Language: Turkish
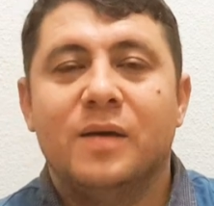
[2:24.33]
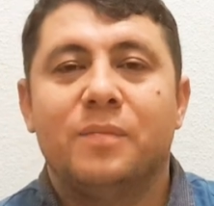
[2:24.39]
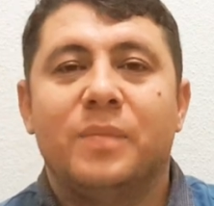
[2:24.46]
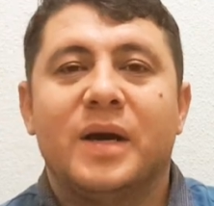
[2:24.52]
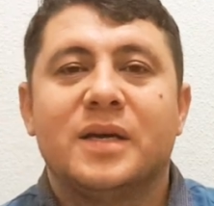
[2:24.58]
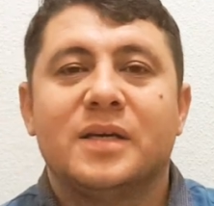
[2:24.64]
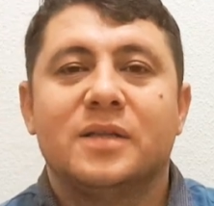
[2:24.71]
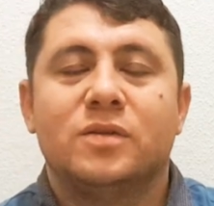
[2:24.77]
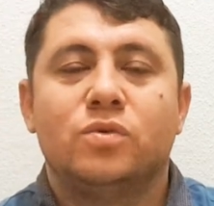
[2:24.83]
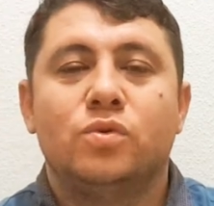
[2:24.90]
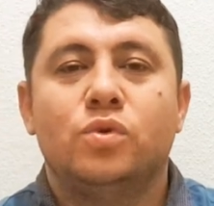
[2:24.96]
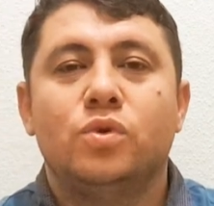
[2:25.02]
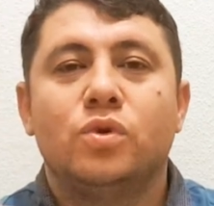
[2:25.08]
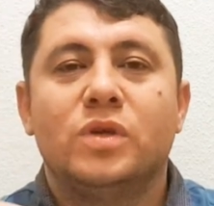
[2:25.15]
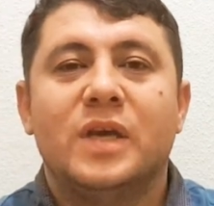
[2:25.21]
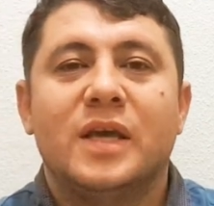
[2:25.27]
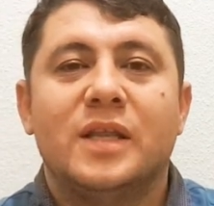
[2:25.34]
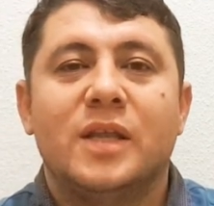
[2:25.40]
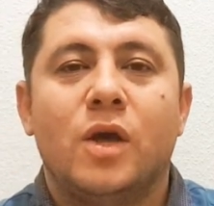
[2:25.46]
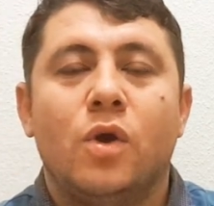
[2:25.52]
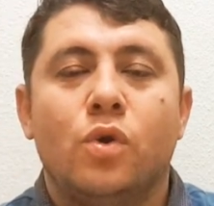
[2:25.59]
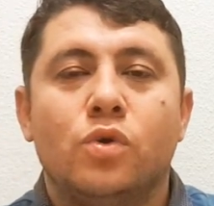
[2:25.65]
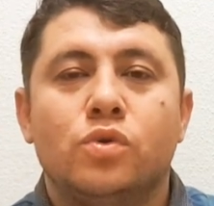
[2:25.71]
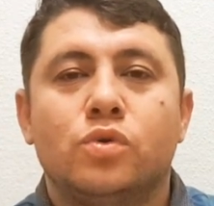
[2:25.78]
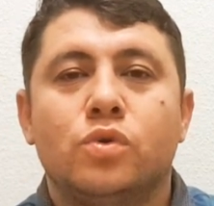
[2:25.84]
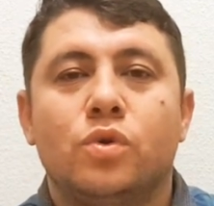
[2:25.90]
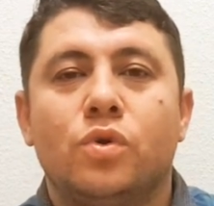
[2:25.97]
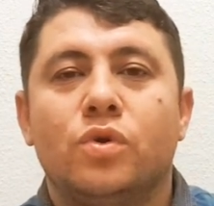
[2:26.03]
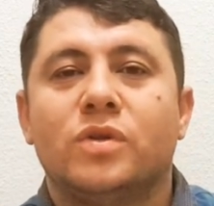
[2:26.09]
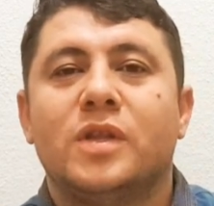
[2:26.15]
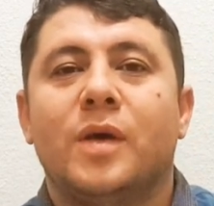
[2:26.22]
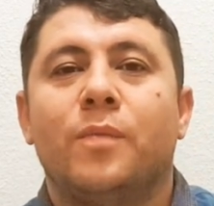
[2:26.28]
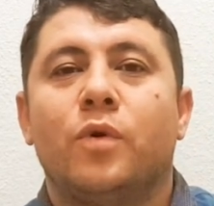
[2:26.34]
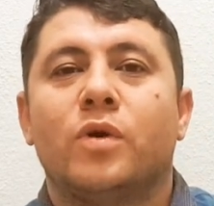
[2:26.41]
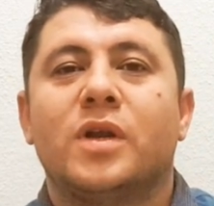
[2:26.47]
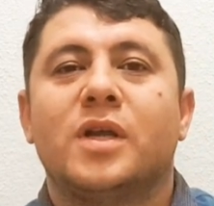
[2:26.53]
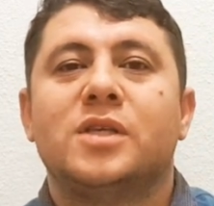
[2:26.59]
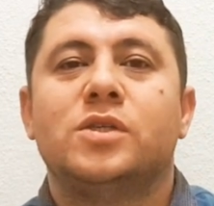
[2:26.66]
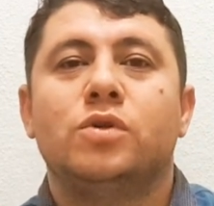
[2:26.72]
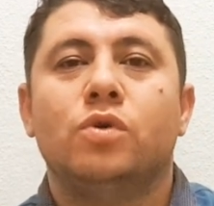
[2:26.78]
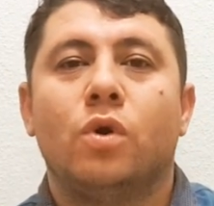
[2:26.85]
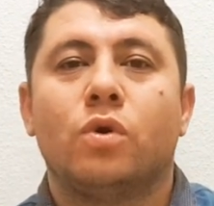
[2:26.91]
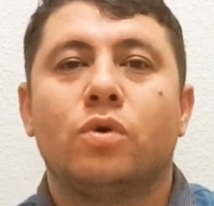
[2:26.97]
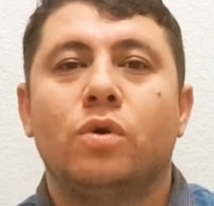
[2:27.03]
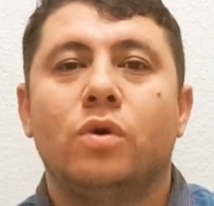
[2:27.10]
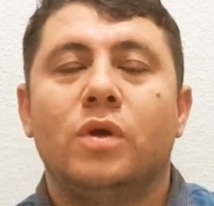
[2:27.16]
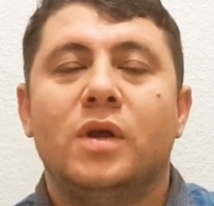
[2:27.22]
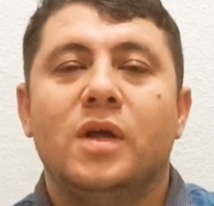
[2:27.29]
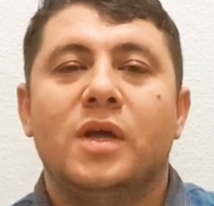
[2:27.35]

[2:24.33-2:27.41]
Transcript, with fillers: Bakın Türkiye'de özgürlük, demokrasi yok.